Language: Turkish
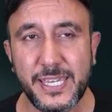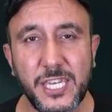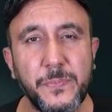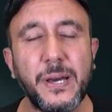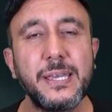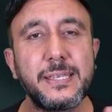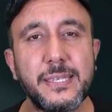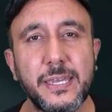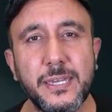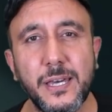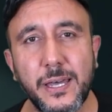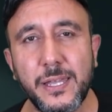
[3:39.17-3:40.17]
Yapay
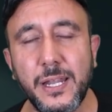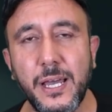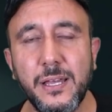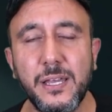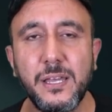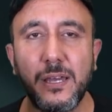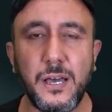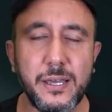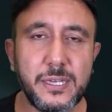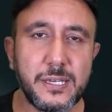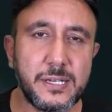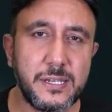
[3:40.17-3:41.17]
zeka ile
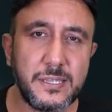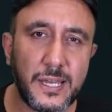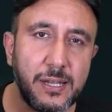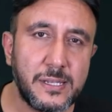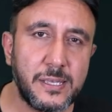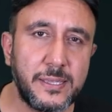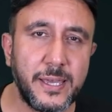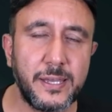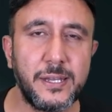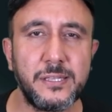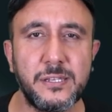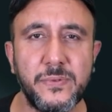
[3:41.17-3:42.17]
hangi kriterlerde
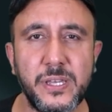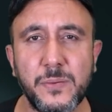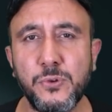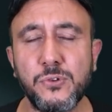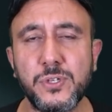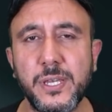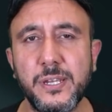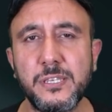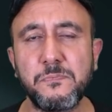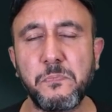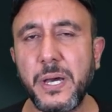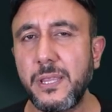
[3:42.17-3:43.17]
değerlendirme
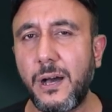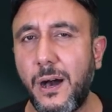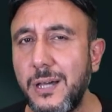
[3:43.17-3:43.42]
yapıyorsanız bana